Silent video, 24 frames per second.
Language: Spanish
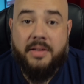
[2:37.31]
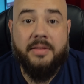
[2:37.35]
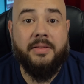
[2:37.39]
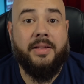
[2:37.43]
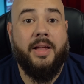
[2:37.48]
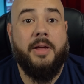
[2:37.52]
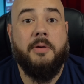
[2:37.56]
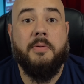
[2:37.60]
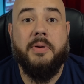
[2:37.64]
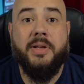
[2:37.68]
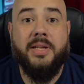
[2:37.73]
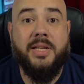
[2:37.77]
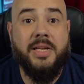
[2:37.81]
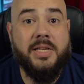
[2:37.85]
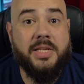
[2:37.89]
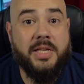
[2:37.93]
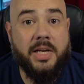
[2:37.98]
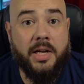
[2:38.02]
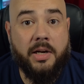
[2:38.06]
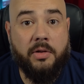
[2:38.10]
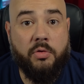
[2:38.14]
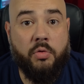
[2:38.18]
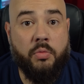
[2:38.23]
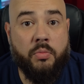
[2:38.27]
te ibas a
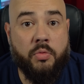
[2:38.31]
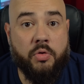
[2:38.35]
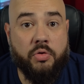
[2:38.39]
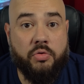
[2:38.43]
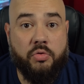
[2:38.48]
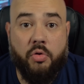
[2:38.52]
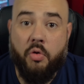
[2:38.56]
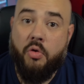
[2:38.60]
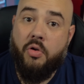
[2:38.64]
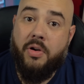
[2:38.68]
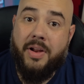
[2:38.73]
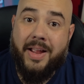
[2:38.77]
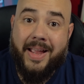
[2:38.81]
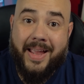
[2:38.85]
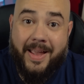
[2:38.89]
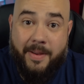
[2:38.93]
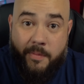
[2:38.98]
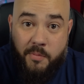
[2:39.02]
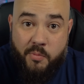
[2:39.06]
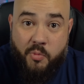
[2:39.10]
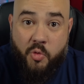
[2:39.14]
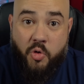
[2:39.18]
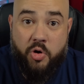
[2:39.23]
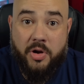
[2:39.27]
echar tu motor y
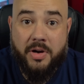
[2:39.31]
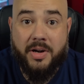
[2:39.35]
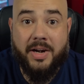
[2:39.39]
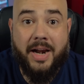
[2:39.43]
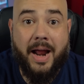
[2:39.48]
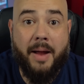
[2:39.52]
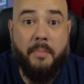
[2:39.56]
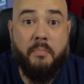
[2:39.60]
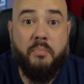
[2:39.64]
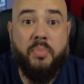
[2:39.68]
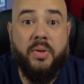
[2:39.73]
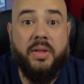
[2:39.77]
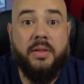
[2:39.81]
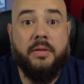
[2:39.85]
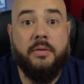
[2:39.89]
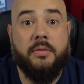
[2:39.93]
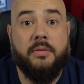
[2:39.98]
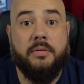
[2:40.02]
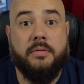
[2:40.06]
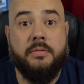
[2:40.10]
muy rápido.